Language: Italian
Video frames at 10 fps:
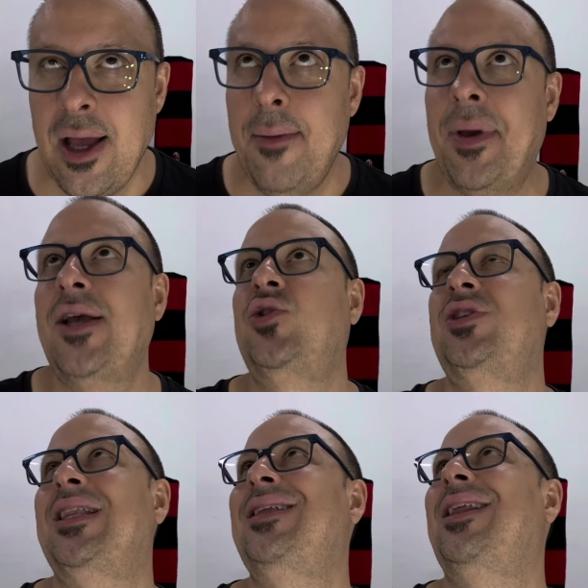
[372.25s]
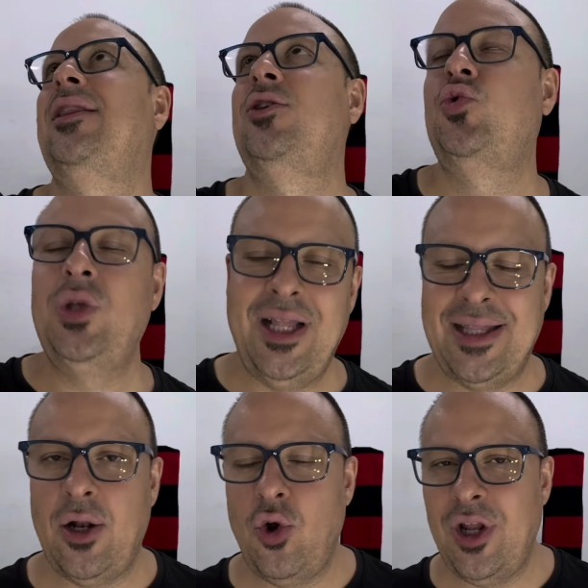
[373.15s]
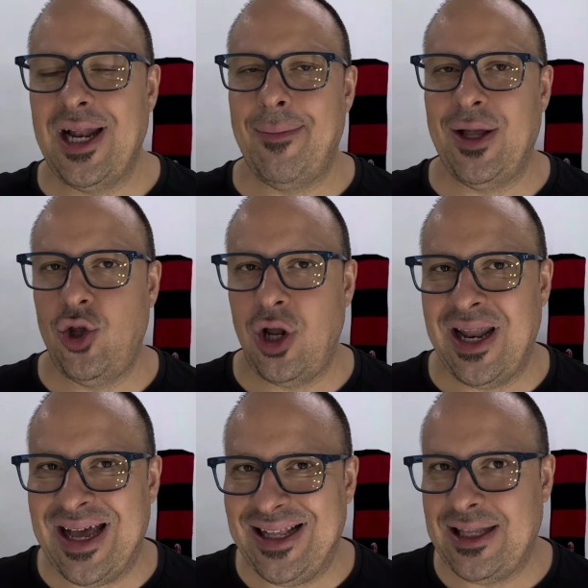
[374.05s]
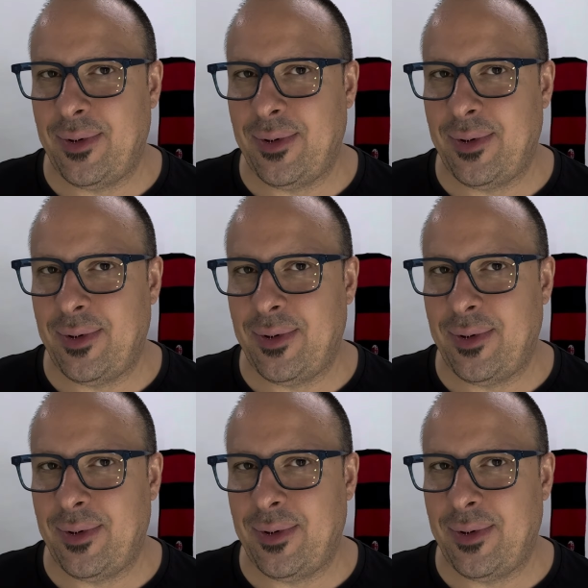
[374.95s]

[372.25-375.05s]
perché sono stati tirati su dei telloni della Madonna alti